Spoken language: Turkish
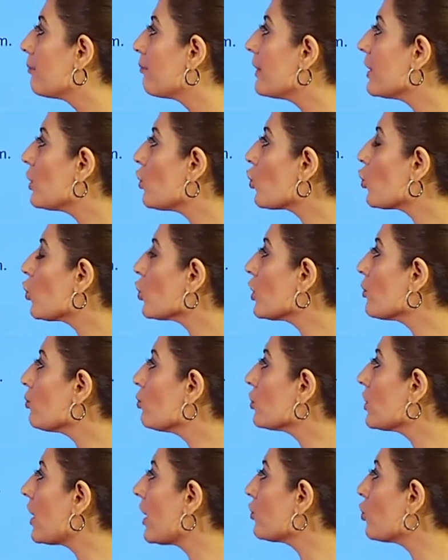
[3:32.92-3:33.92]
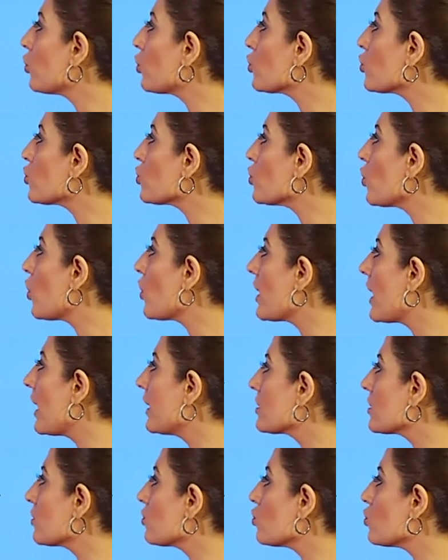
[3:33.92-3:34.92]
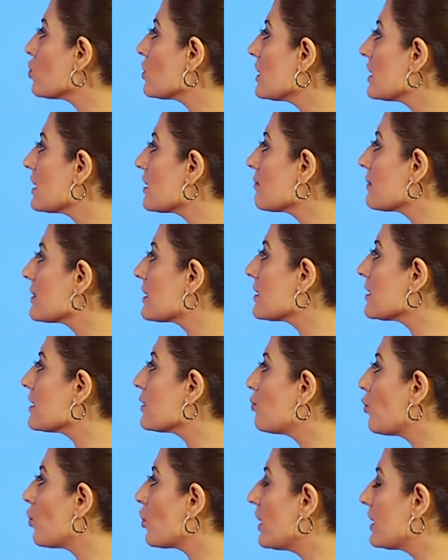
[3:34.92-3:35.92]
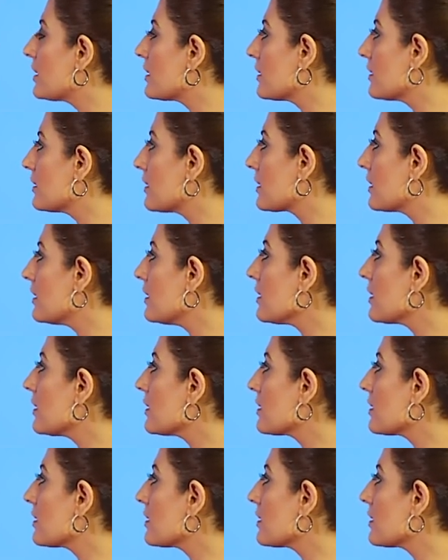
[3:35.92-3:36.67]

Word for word: Bir okulda bulunan 900 öğrencinin %20'si spor etkinliklerine